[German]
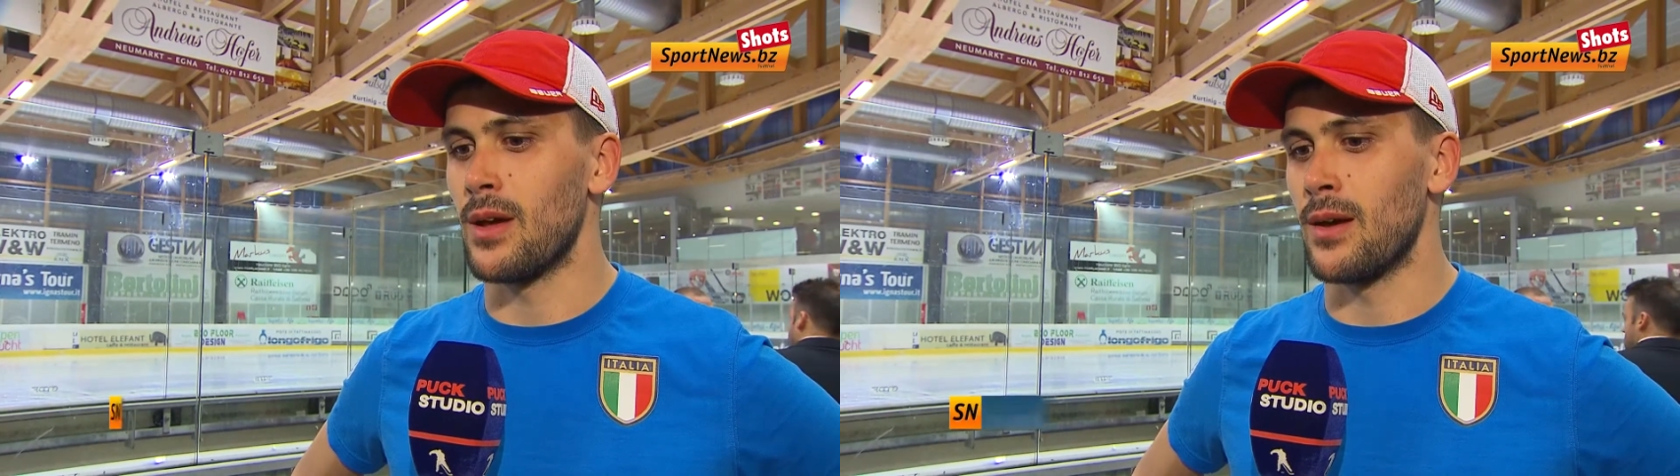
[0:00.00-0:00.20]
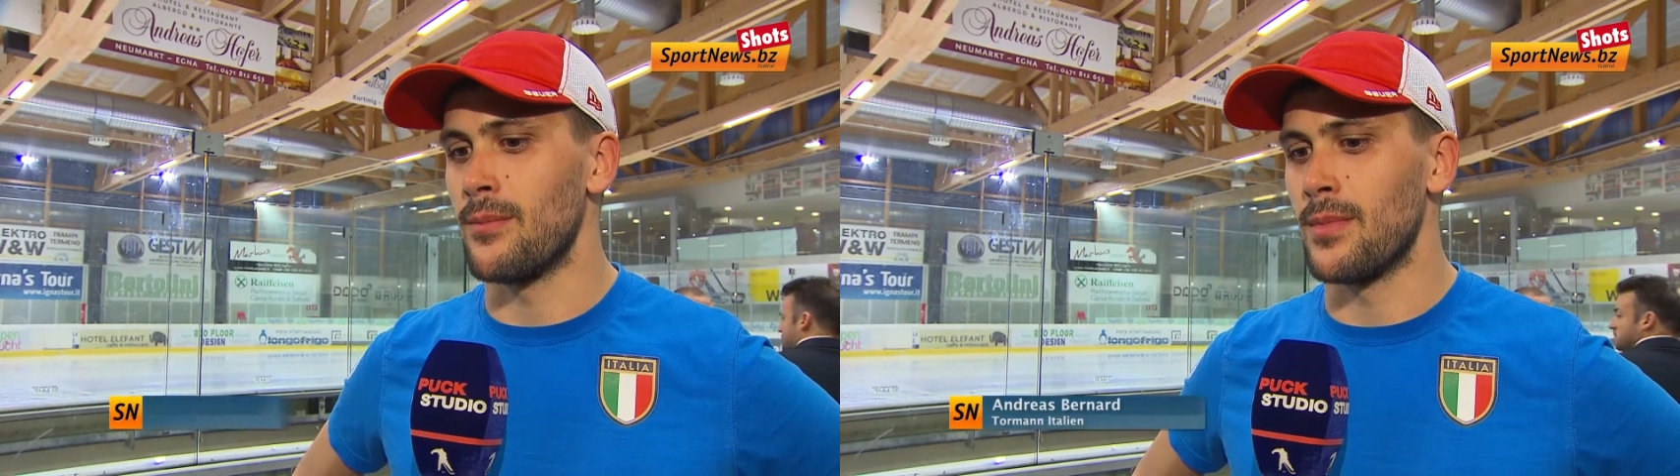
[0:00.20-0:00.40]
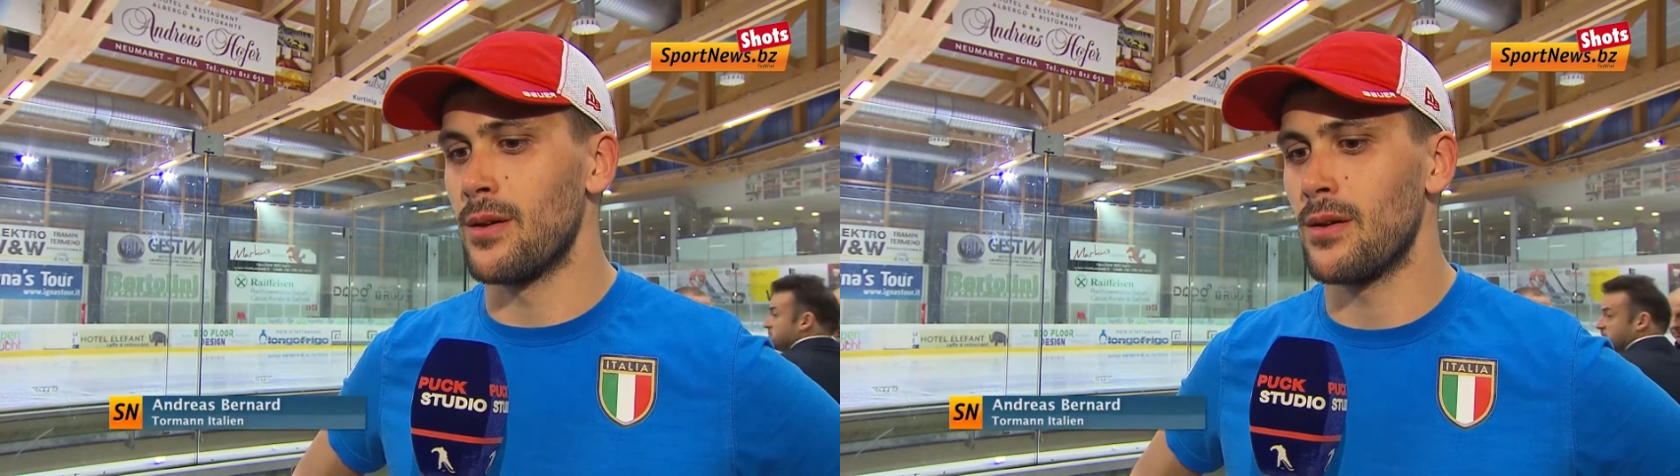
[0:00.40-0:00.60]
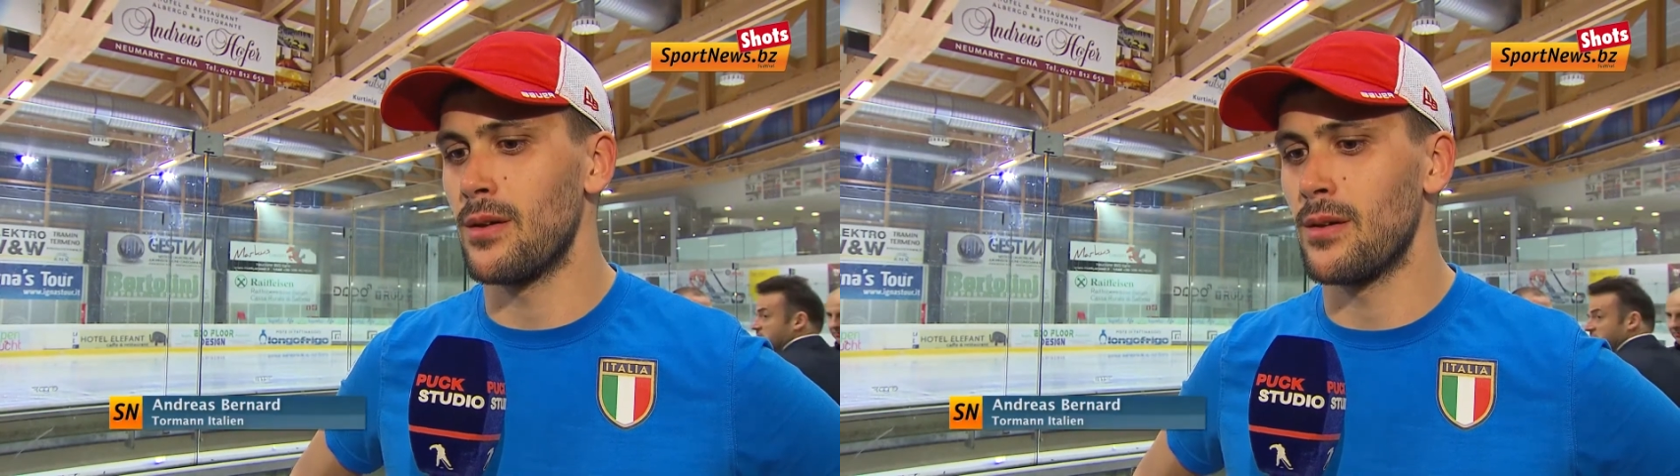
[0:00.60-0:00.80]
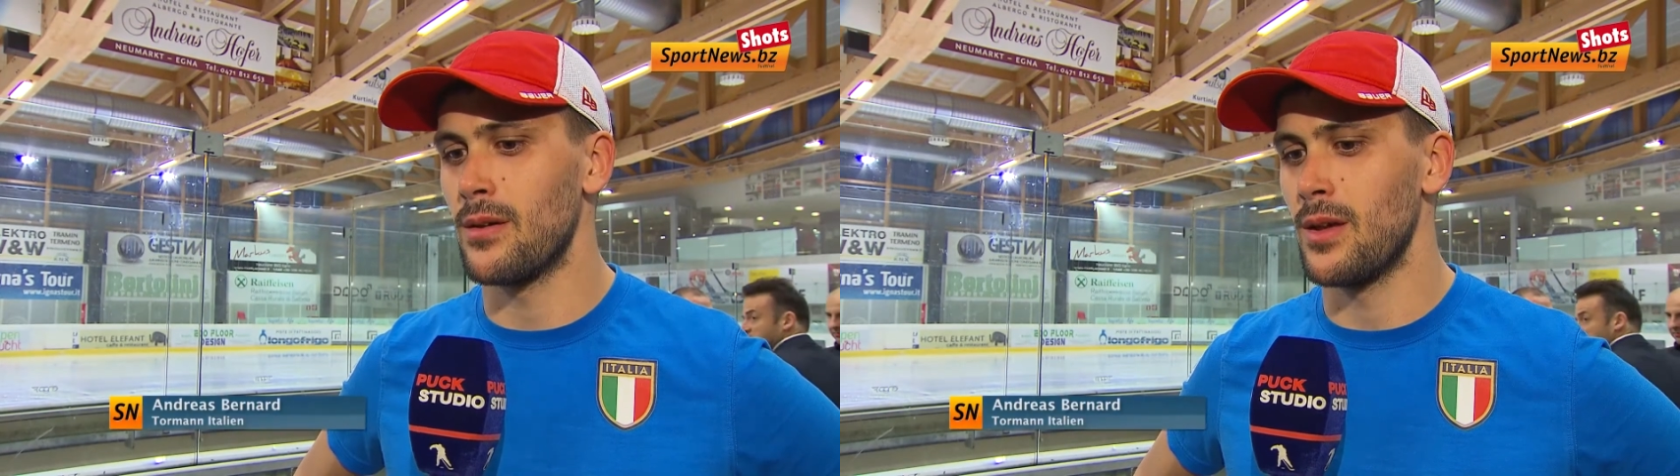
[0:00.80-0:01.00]
ähm
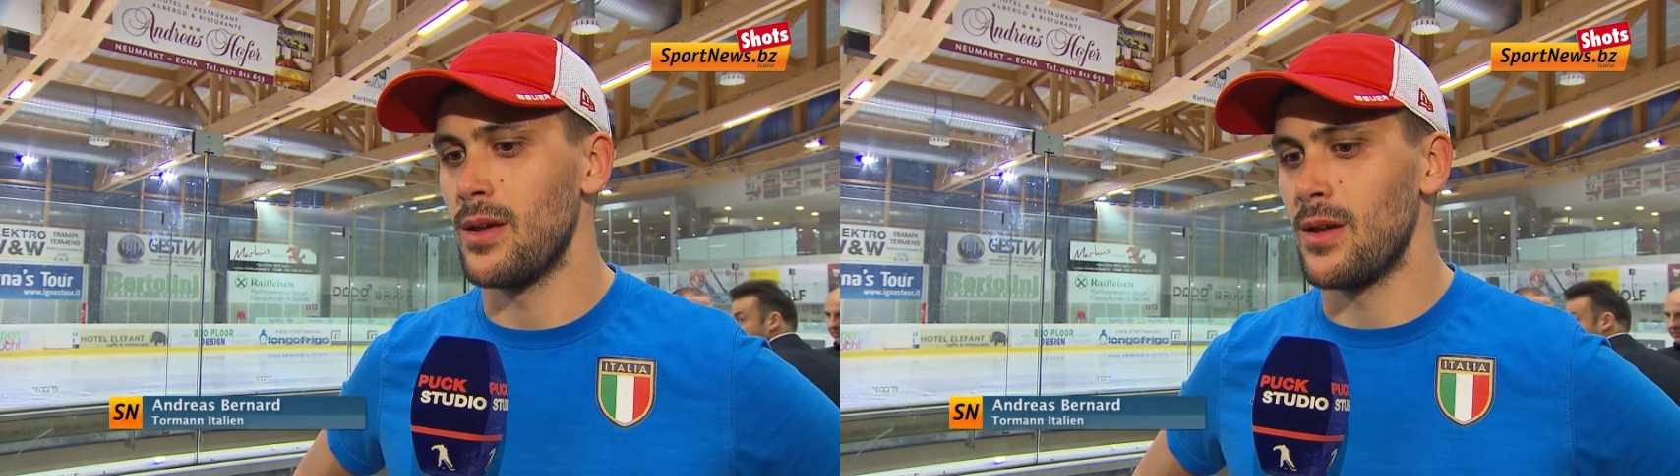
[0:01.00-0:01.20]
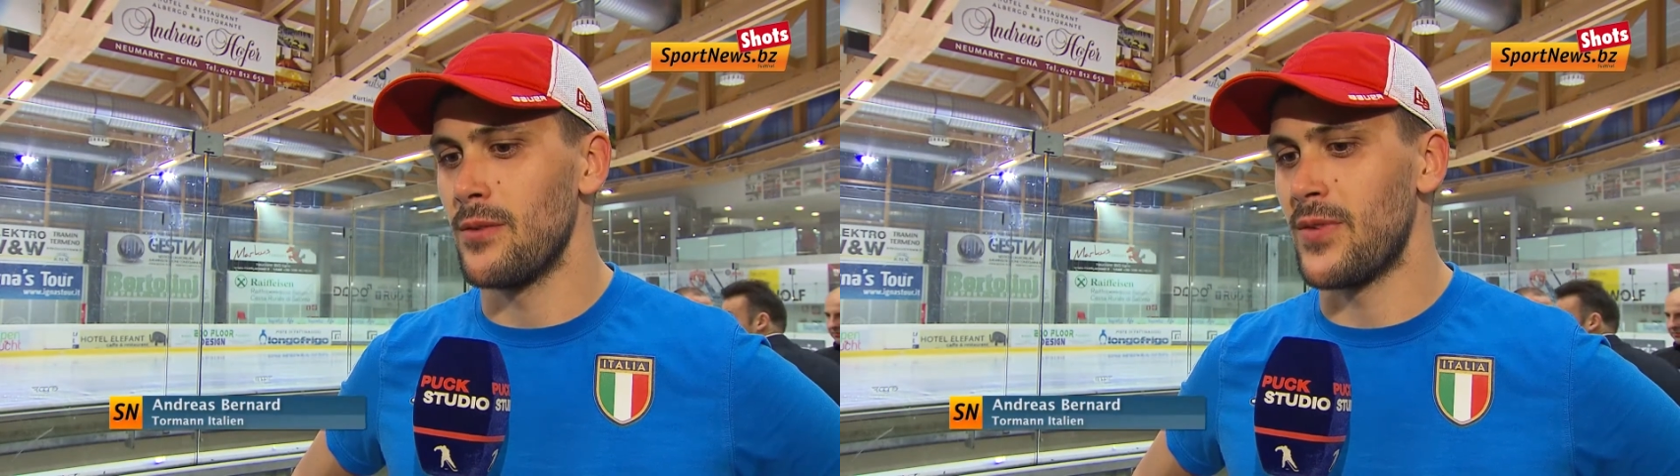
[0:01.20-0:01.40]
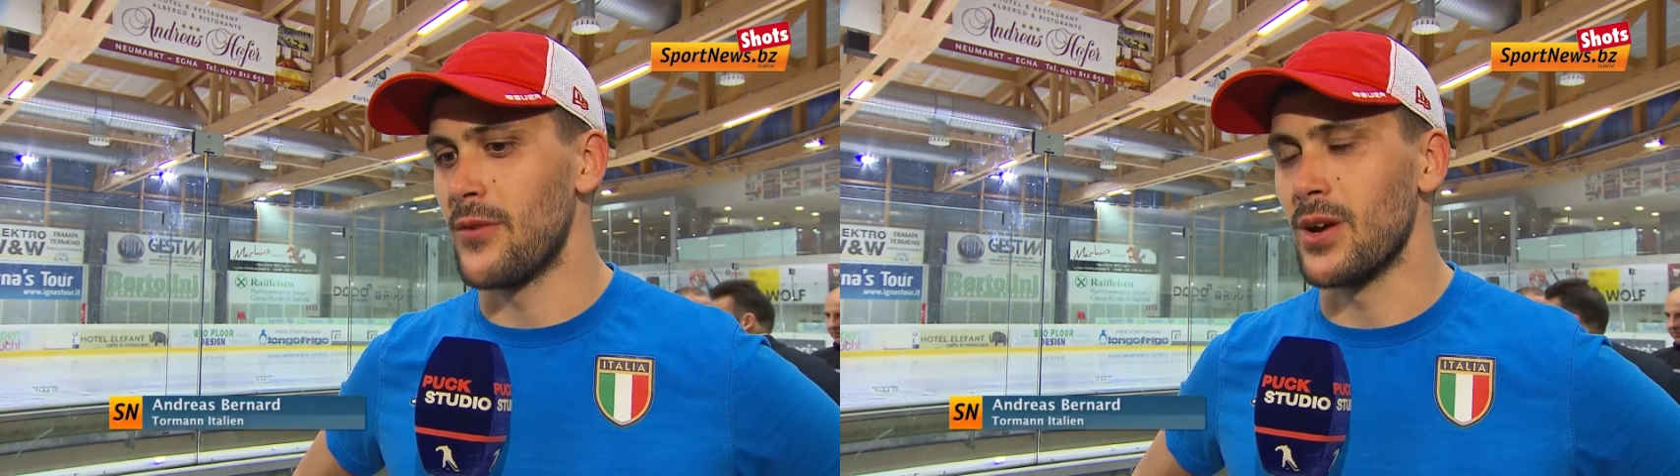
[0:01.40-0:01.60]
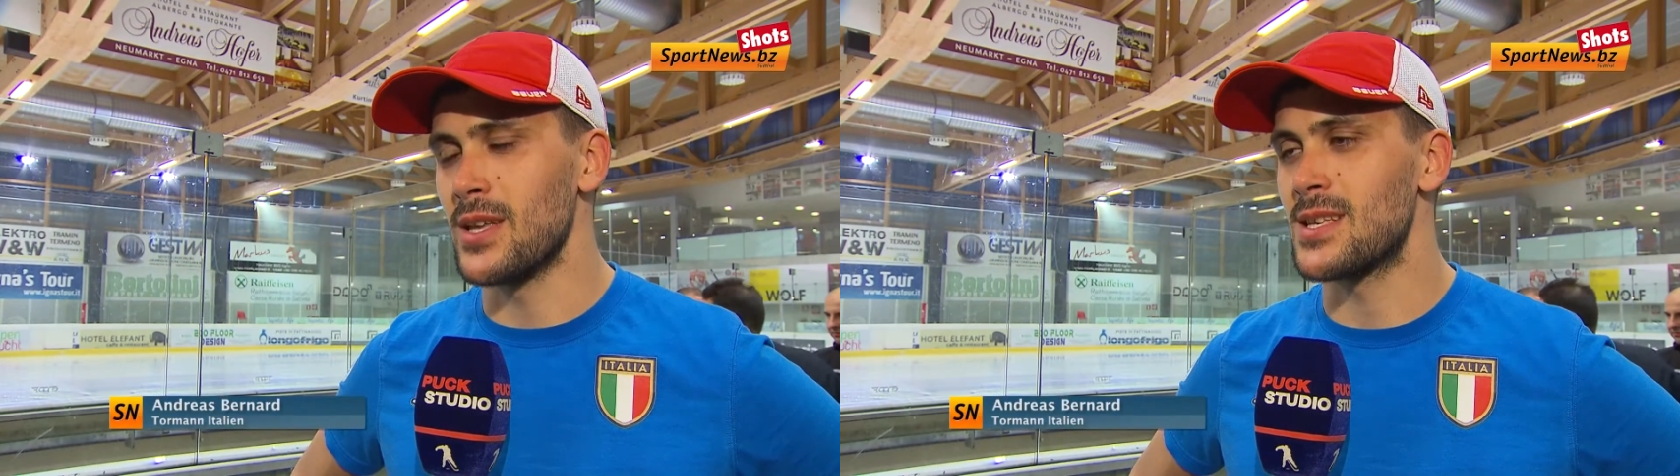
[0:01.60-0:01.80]
Favorit